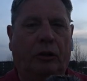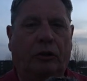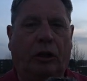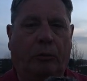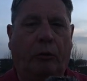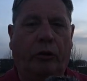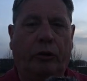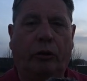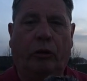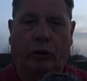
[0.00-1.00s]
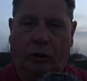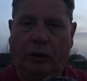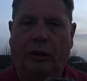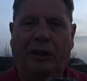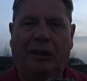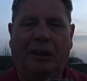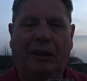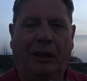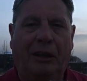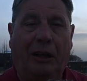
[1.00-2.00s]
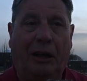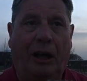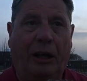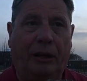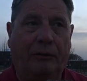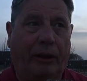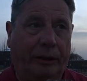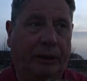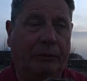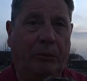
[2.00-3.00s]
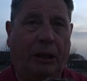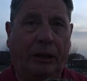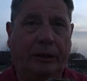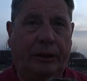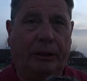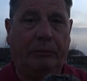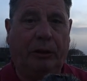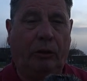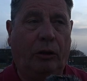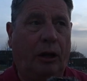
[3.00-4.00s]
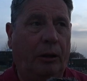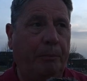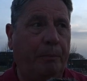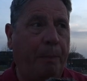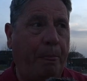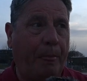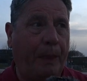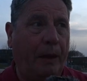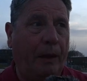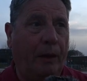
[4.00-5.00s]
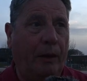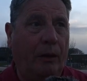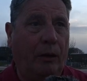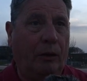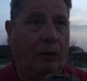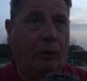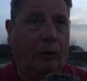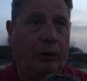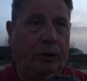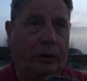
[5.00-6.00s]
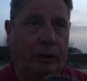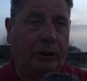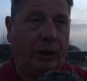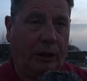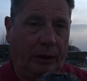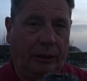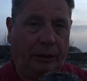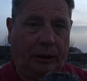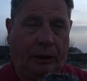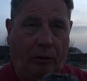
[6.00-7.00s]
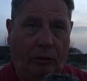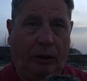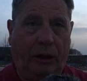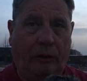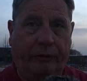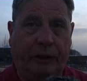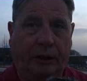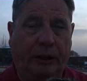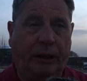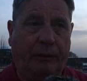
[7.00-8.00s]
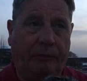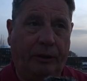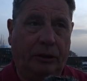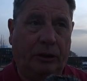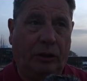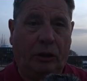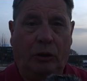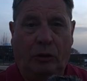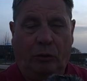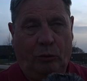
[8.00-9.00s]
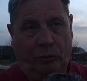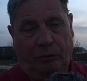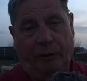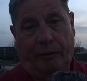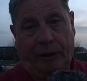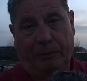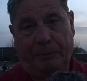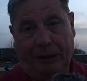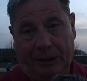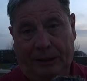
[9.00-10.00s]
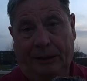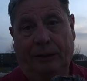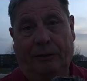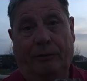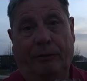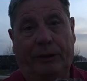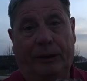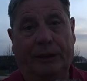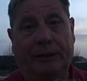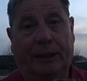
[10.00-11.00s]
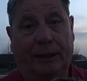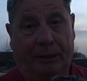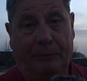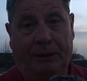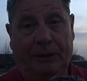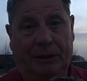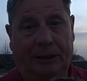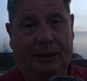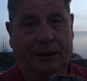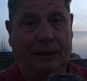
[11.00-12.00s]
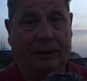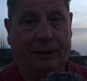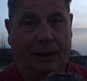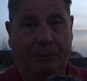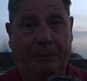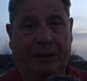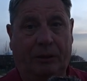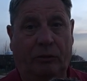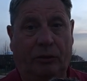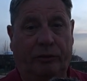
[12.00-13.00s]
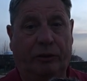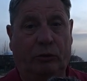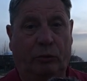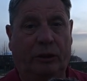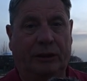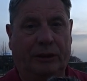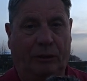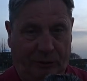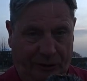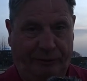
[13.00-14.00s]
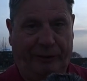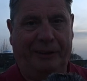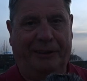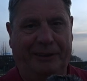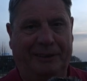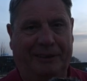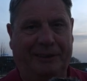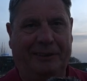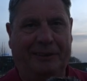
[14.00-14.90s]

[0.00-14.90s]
zeigen wir euch noch einen weiteren Mangel, den wir noch haben und der dann auch in Auftrag gegeben wird. Und wir werden berichten, wie das Ergebnis des Nachbesserungsversuches ausgefallen ist.